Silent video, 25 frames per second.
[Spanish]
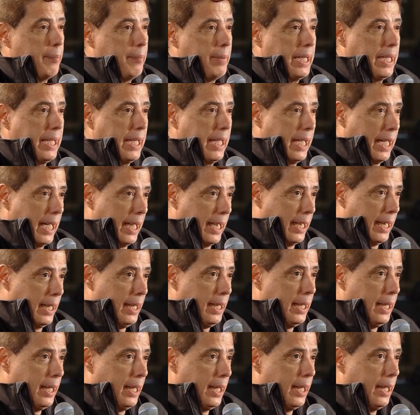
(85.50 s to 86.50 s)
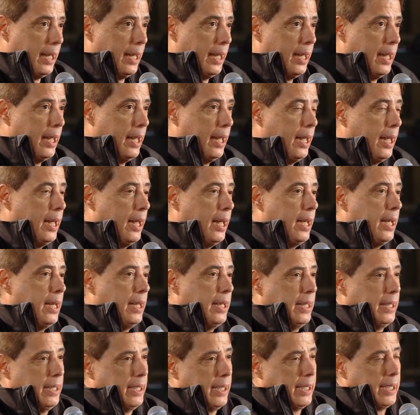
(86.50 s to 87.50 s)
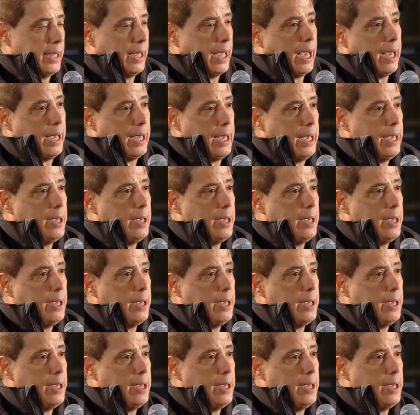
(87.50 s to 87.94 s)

mexicana, que